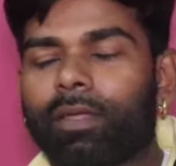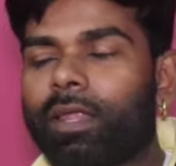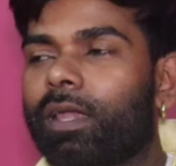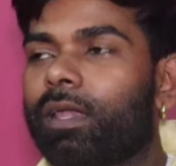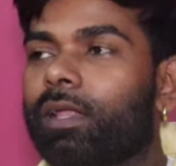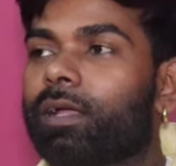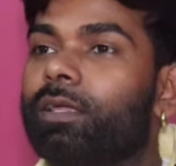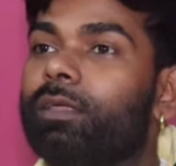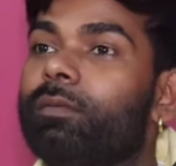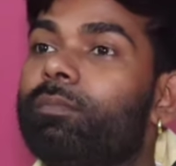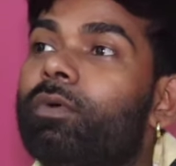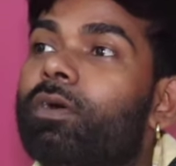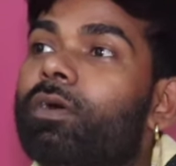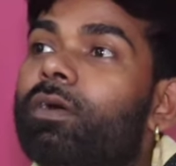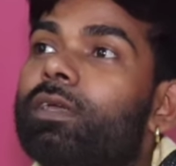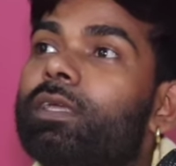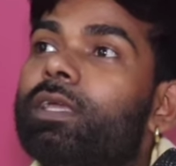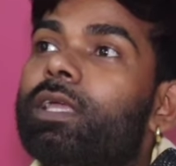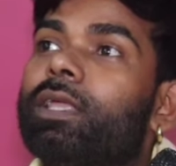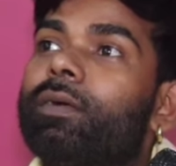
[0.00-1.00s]
मार लगे
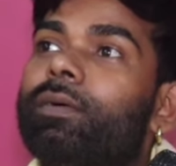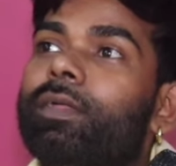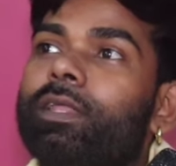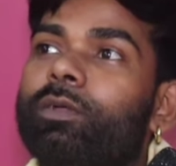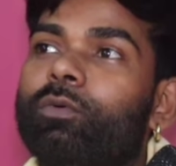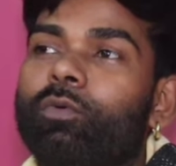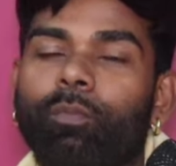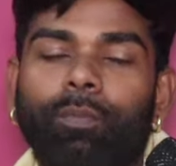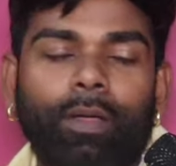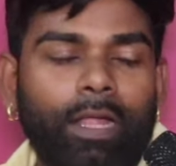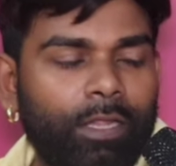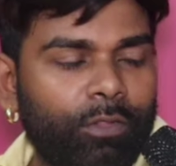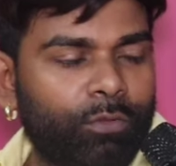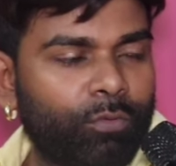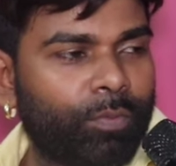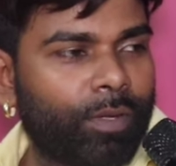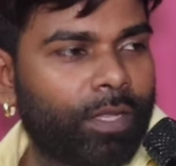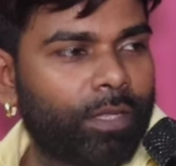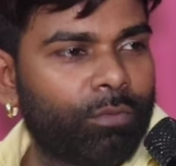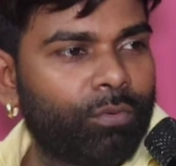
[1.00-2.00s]
मगहिया जवान कुल
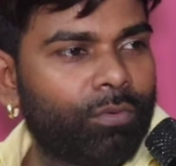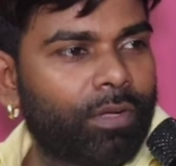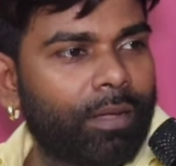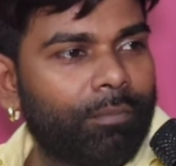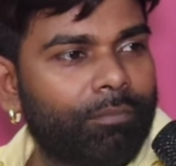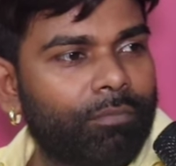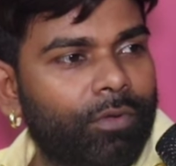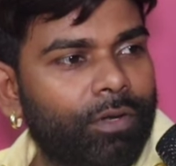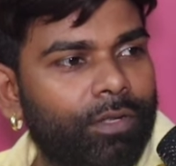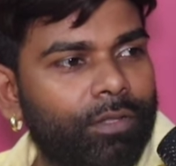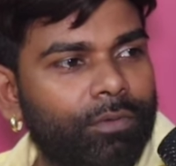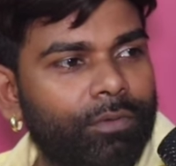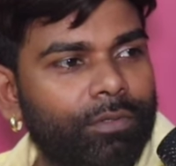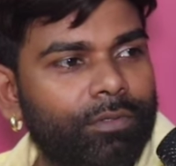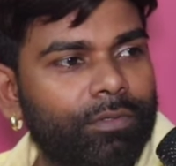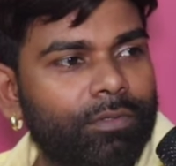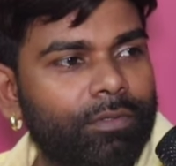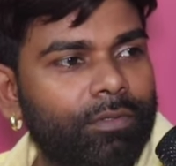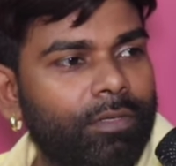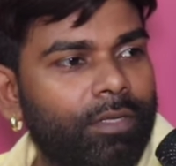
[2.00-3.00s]
फालतू फालतू काम करते हो
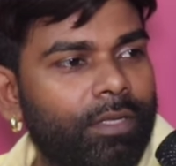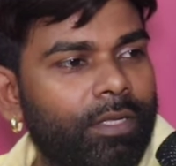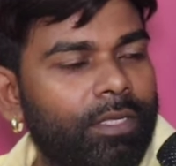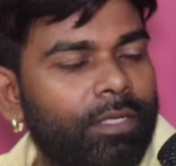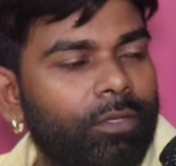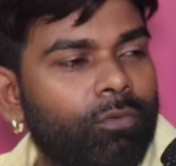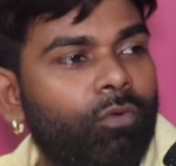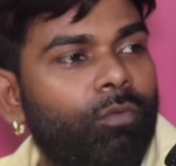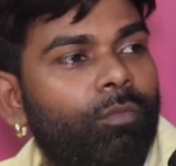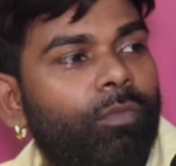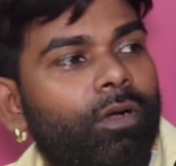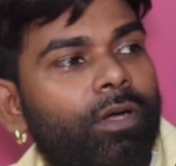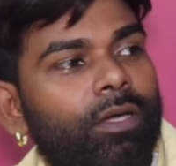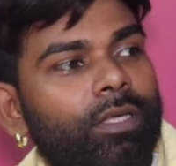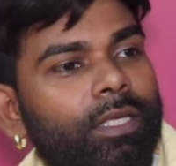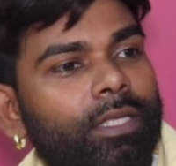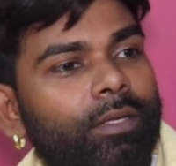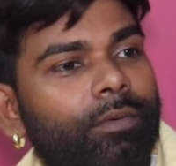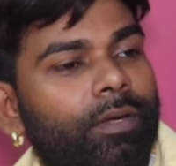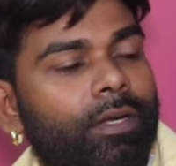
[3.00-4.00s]
सर हाँ। कुल
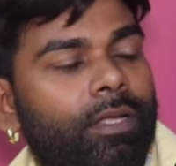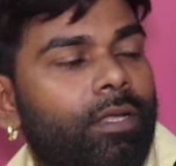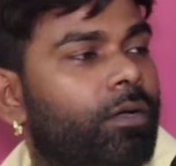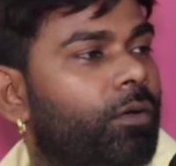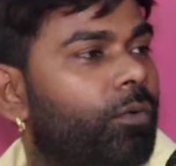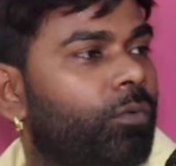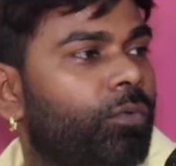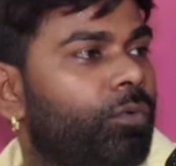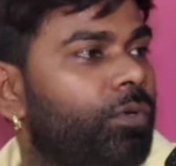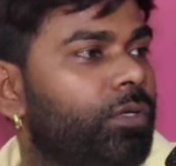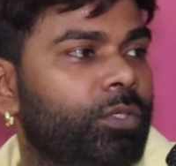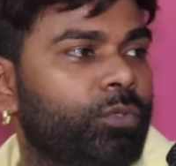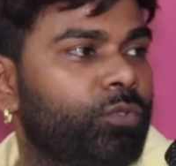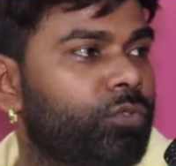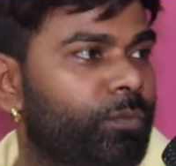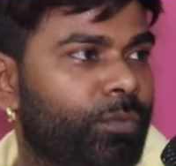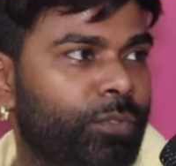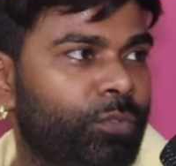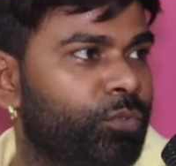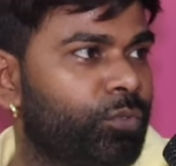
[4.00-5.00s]
मगहिया जवान के कोनो
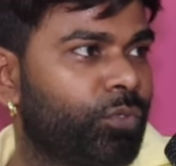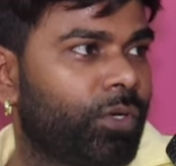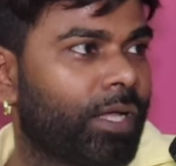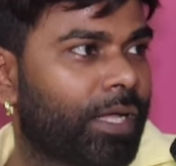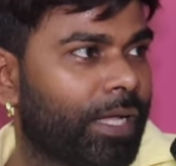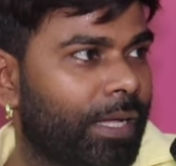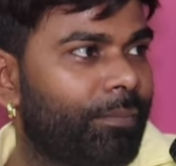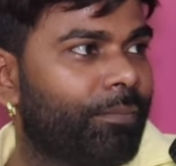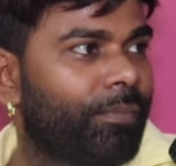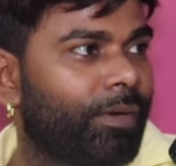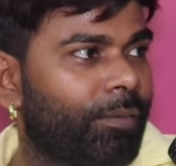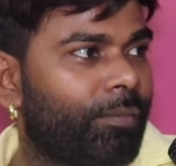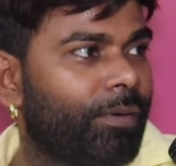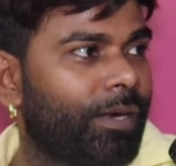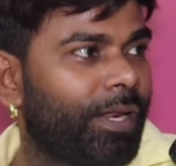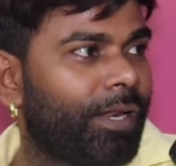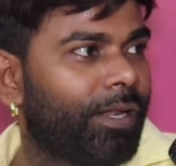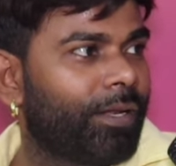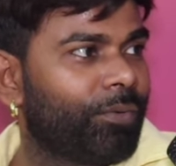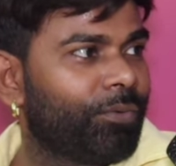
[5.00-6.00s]
न्यूज व्यूज वाला काम
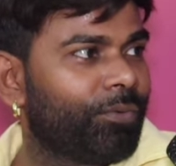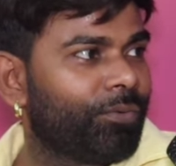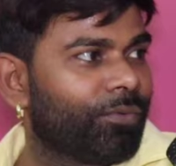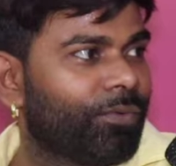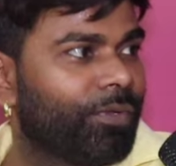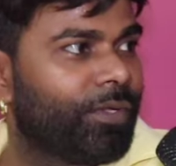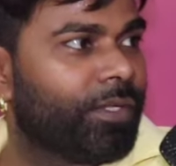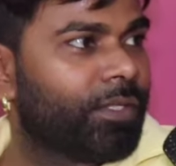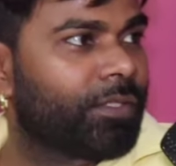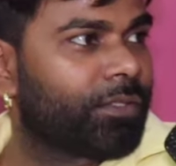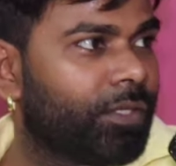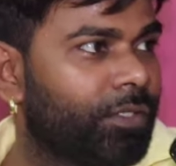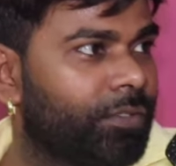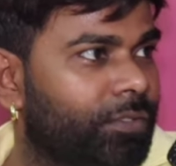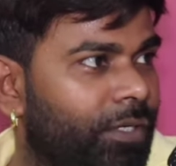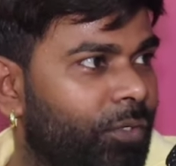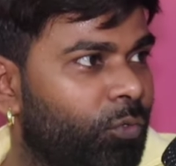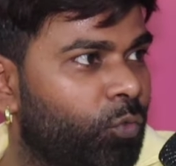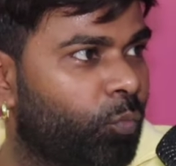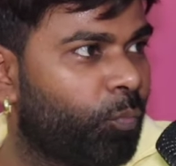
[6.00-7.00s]
गड़बड़ा लनु हाँ। तो
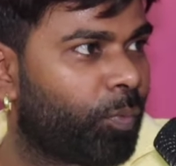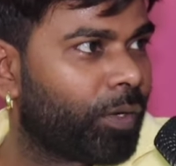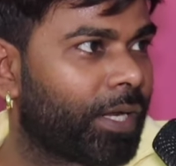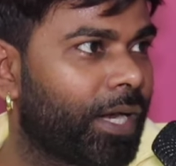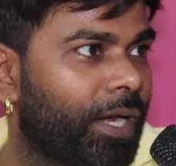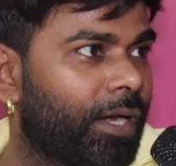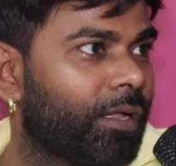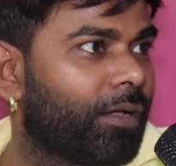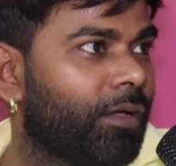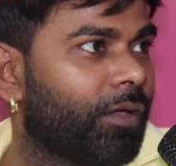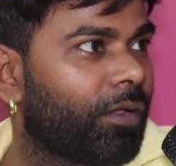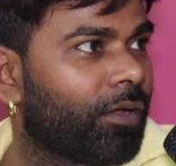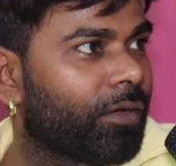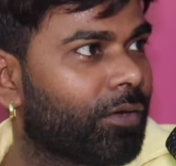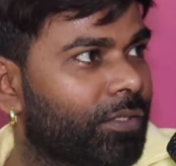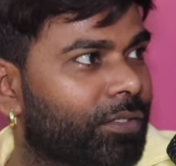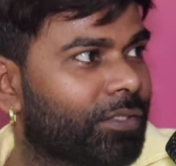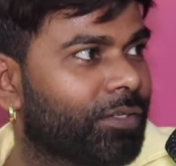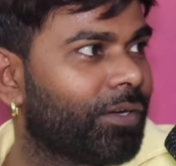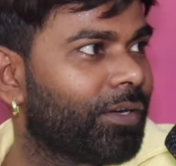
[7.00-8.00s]
ऐसने उटपटांग
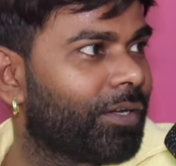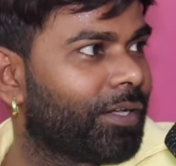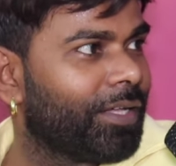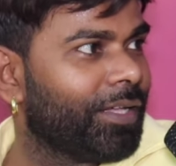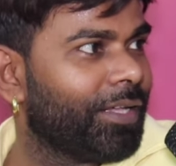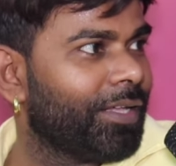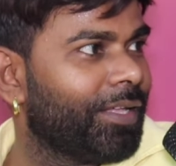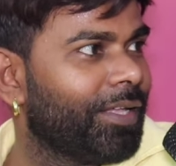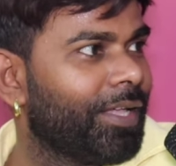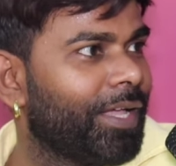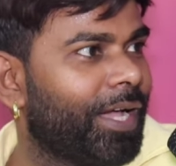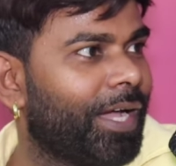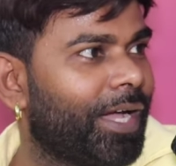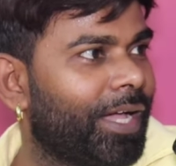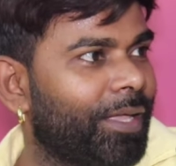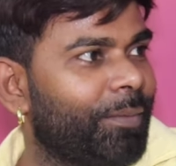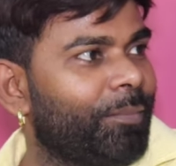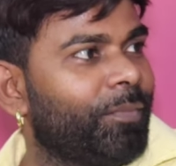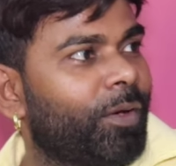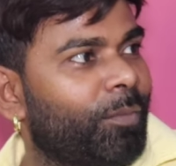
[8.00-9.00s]
हरकत क के
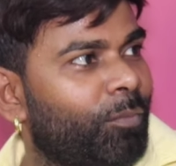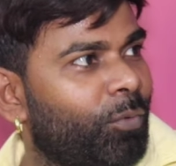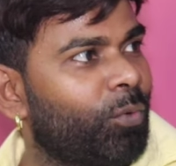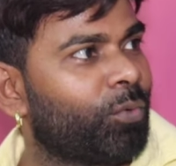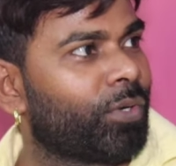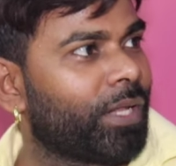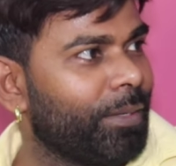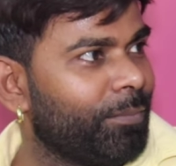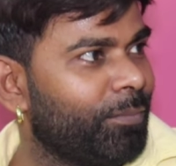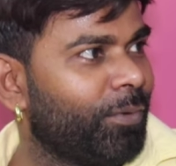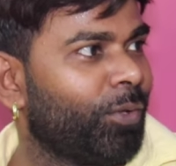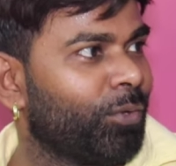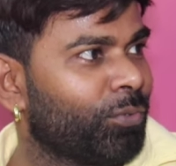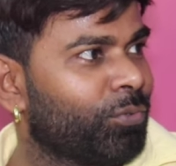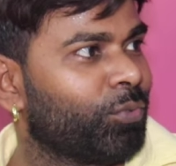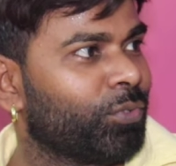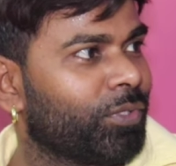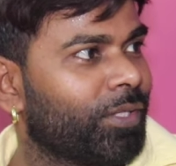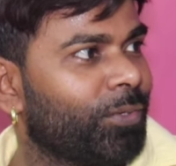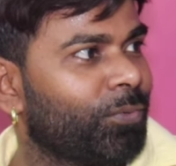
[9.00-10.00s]
आ में हमरो टाइम
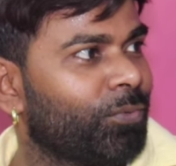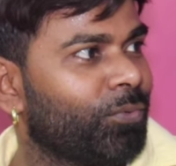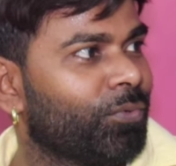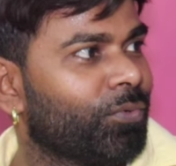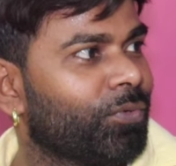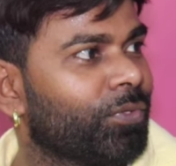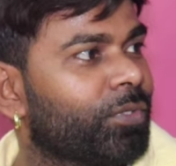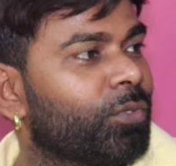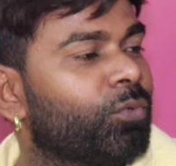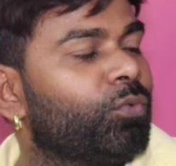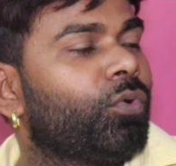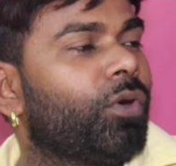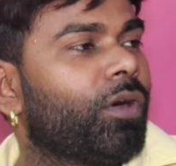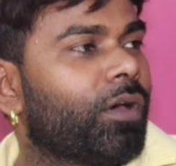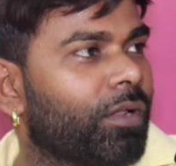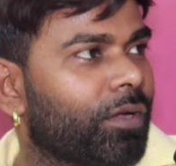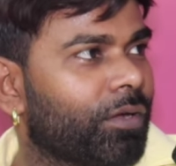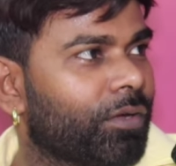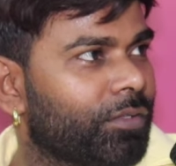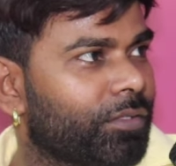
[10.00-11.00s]
लॉस होता नु तो वो
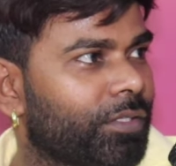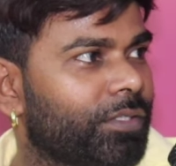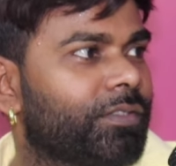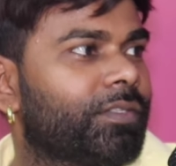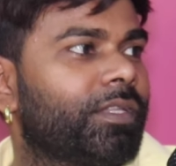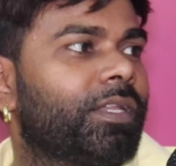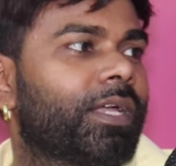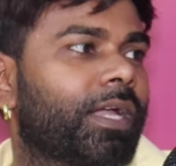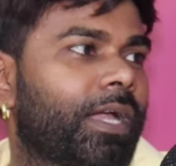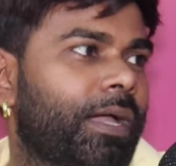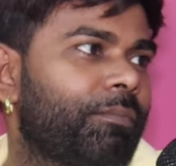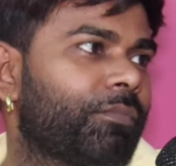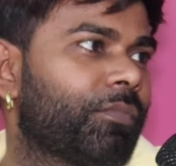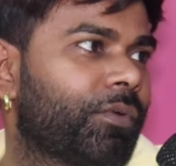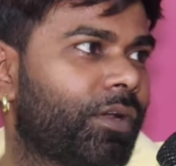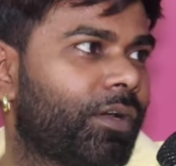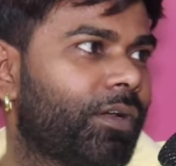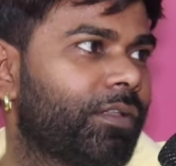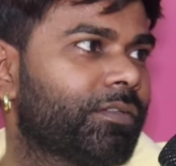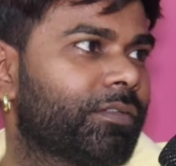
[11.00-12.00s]
हरकत ऐसने काम
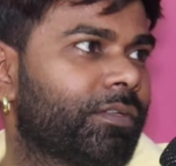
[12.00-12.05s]
करल